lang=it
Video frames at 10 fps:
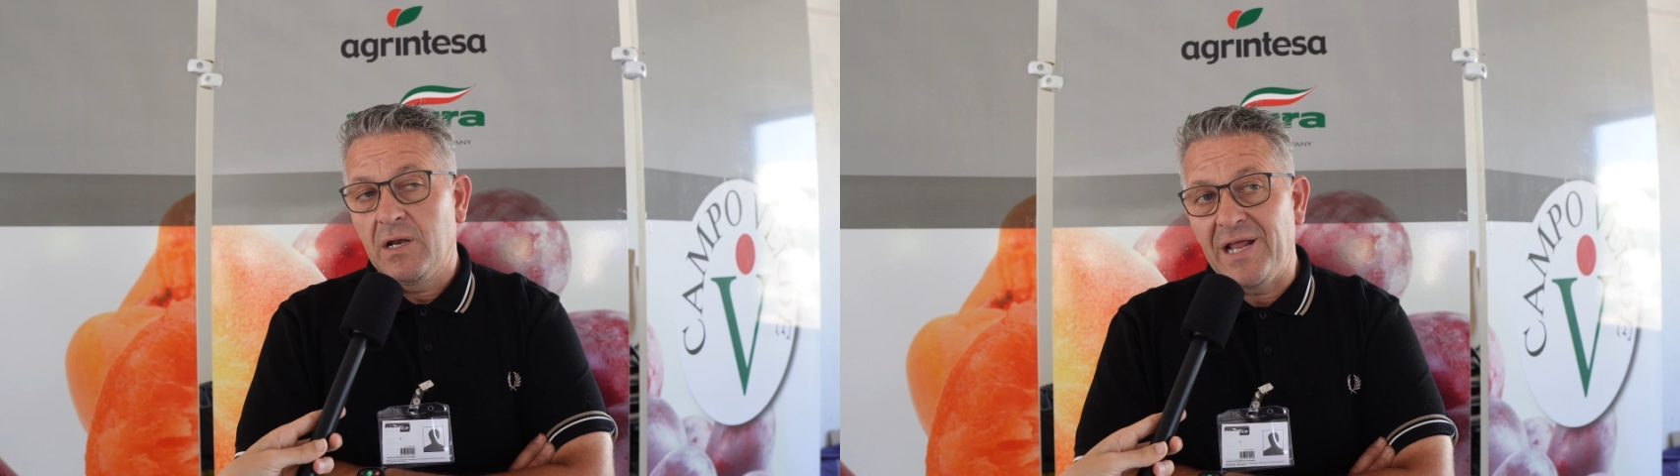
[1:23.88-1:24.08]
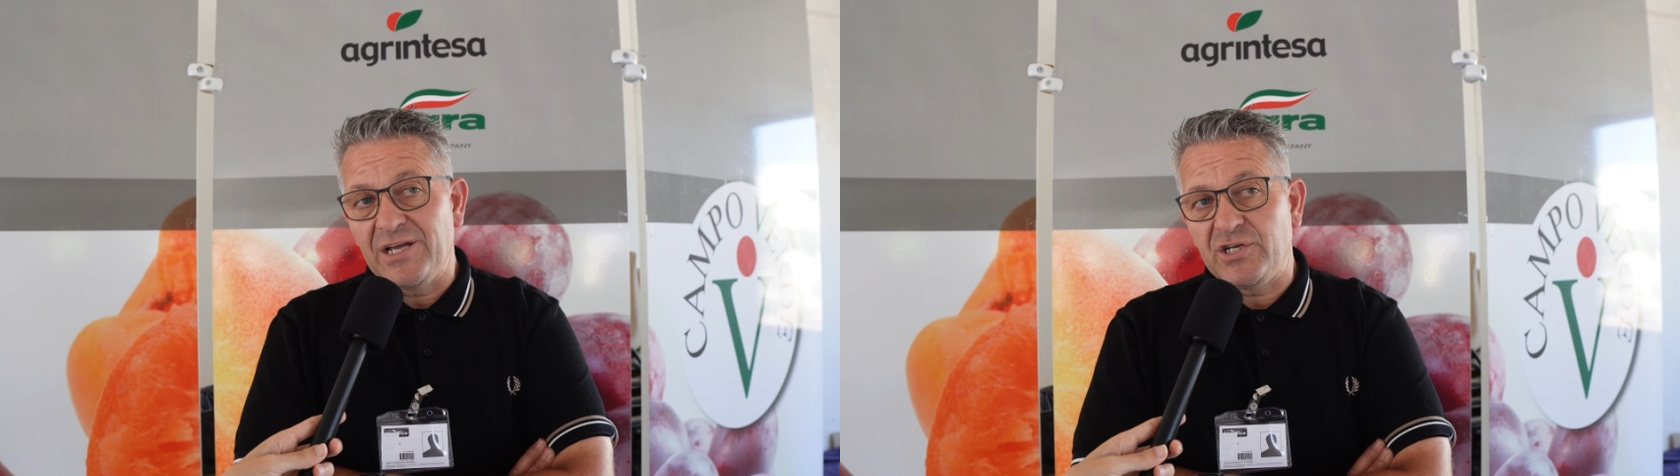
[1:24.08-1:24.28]

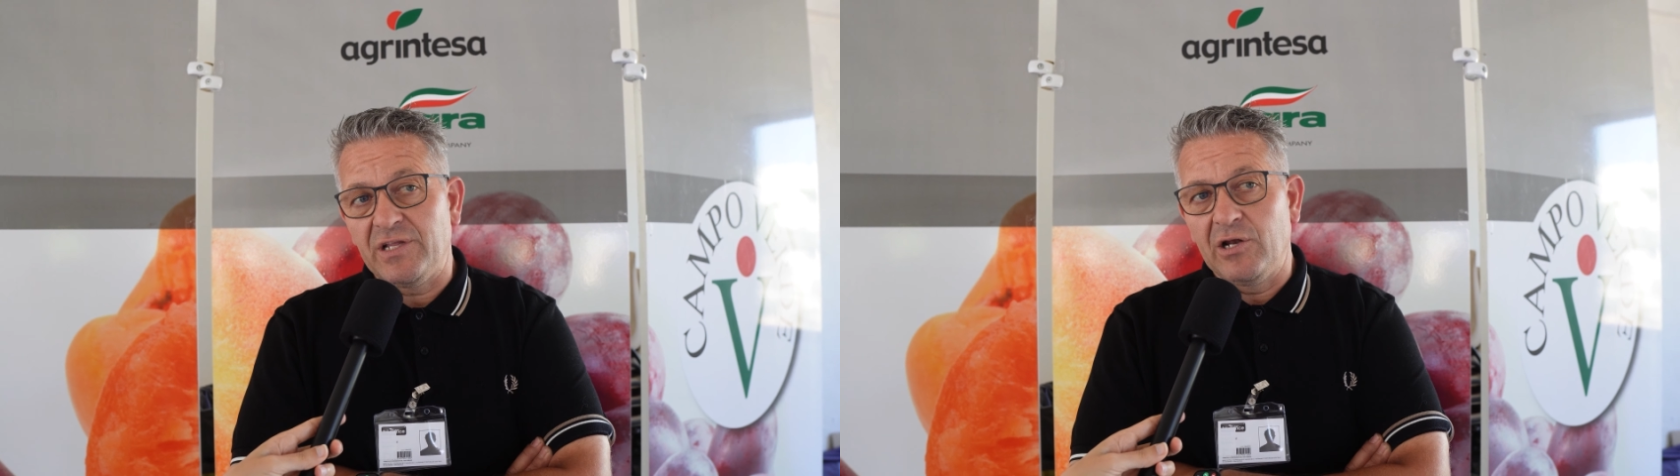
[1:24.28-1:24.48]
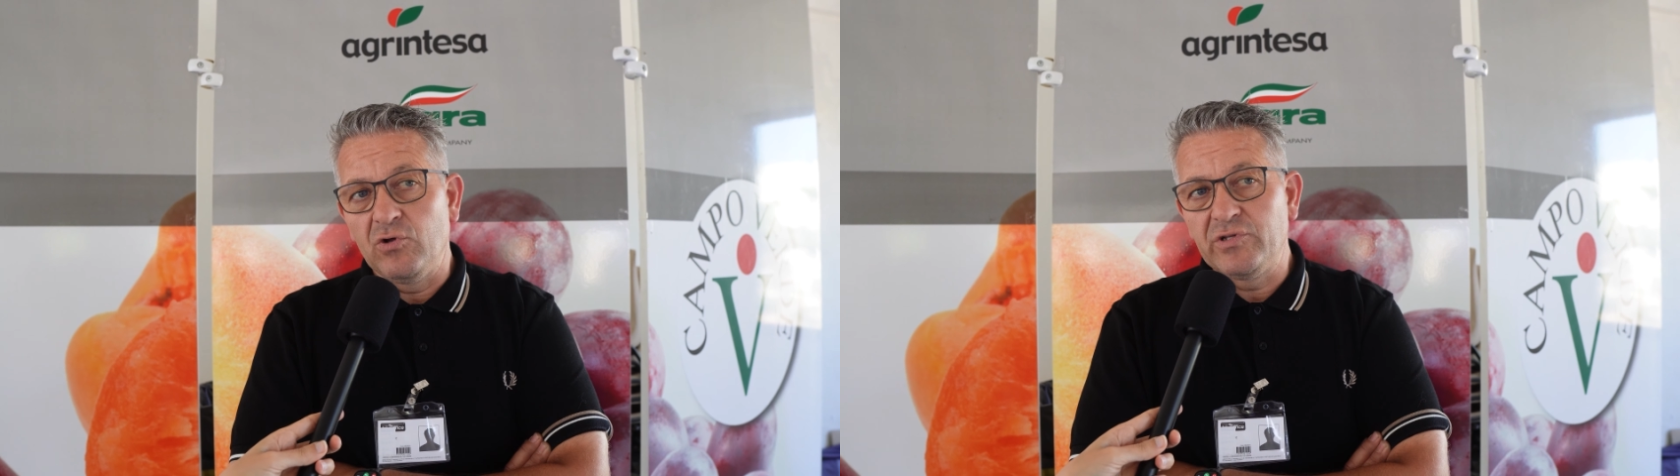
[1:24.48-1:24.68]
Nasce
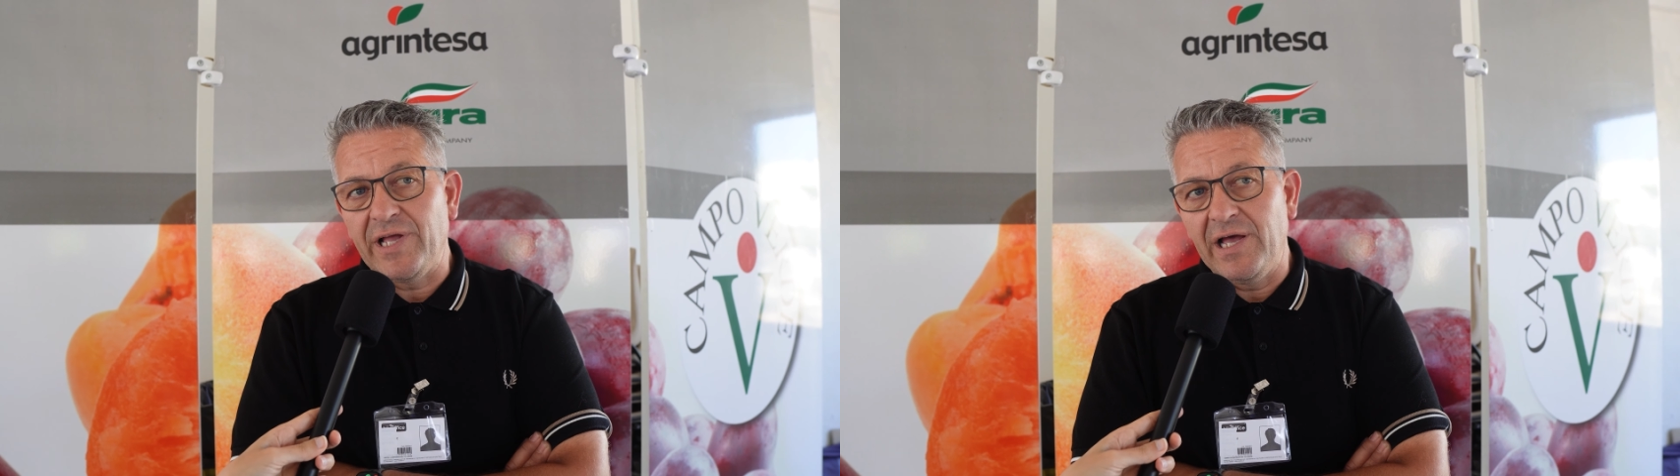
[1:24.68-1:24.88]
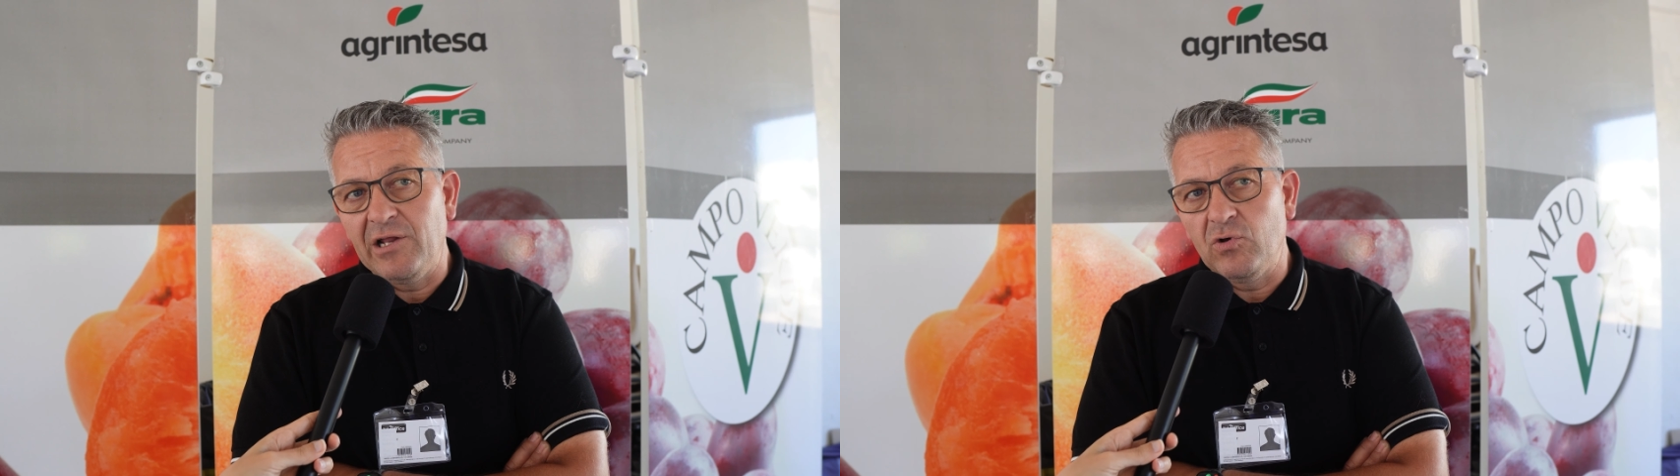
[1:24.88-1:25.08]
da
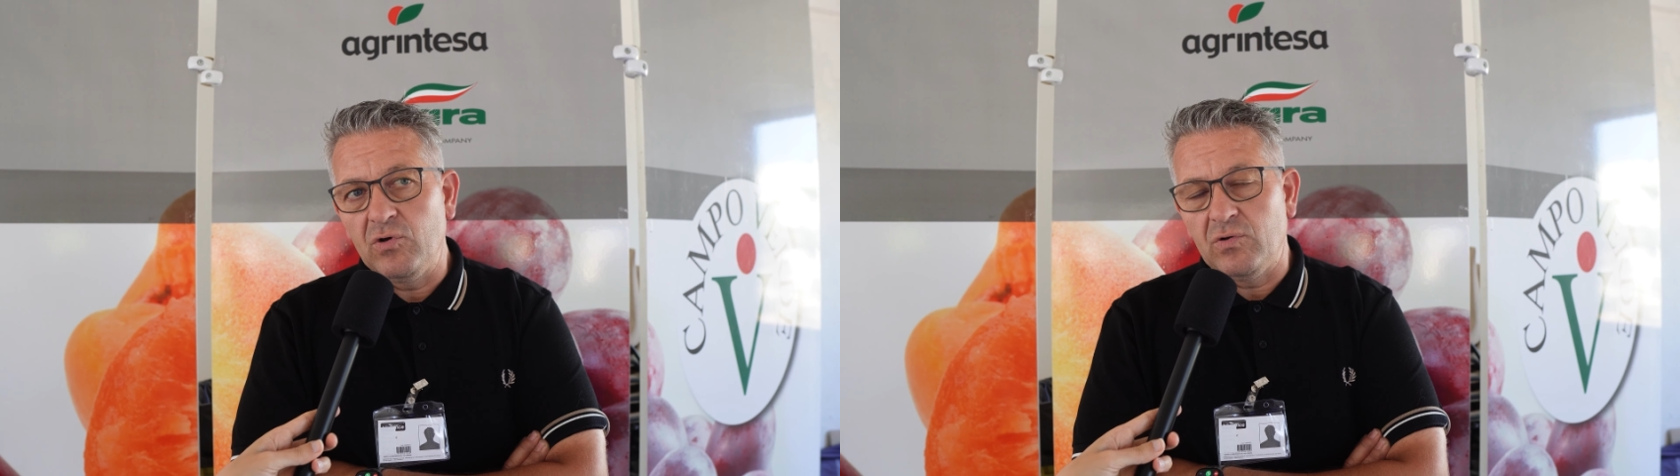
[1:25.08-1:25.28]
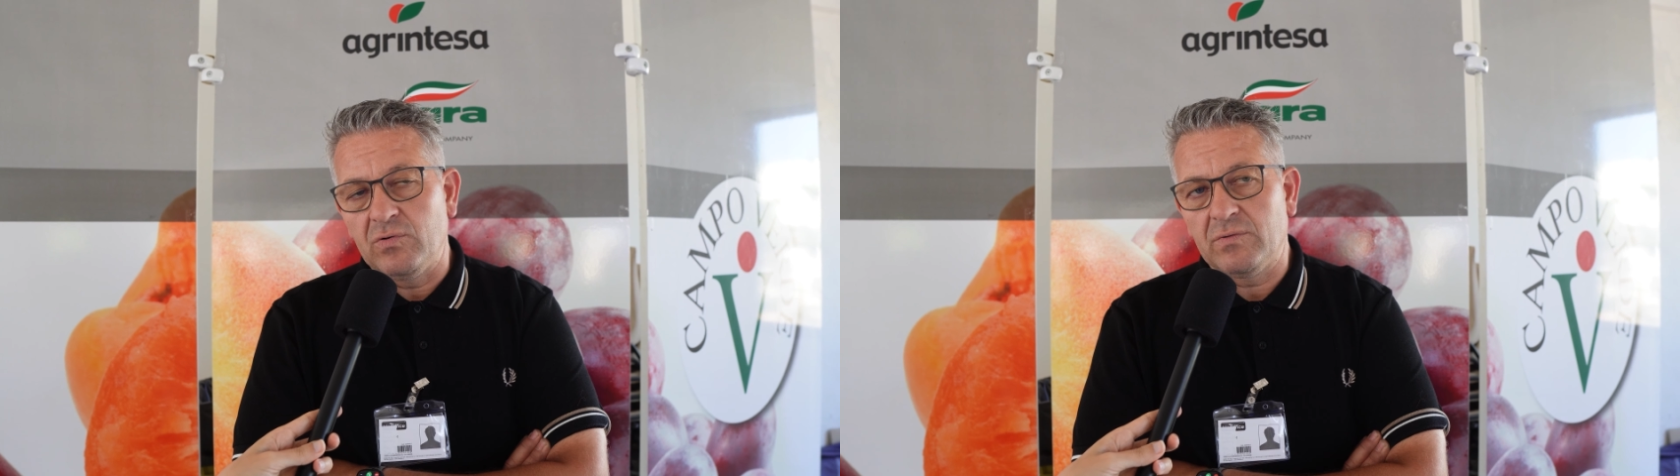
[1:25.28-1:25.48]

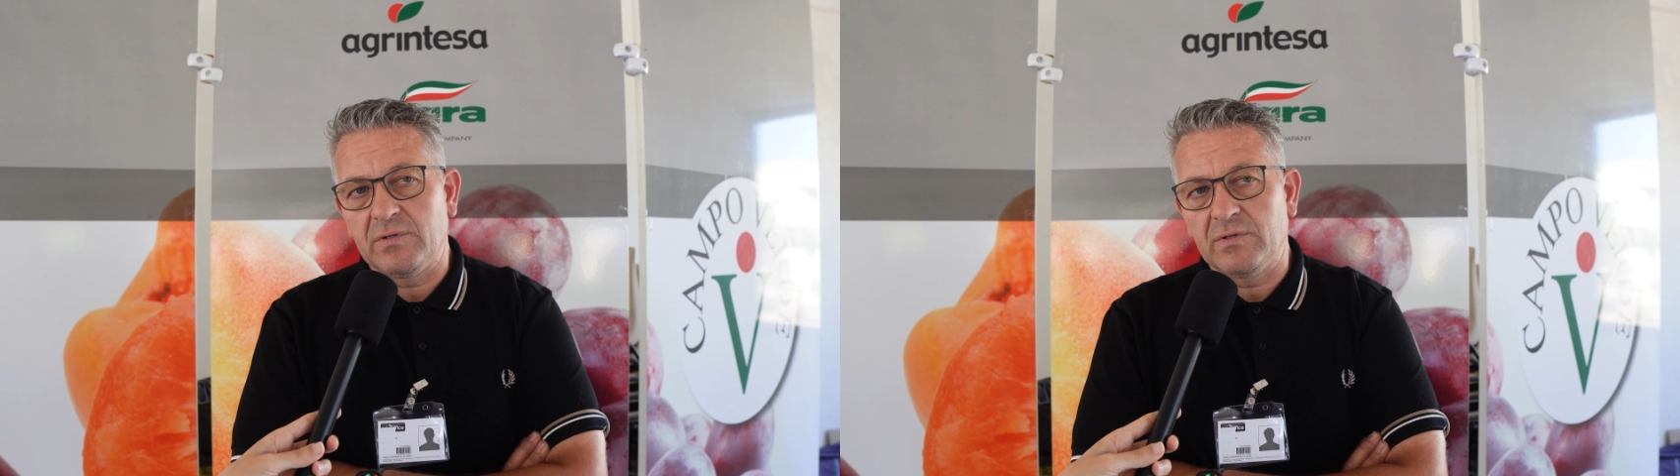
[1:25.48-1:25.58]
lontano,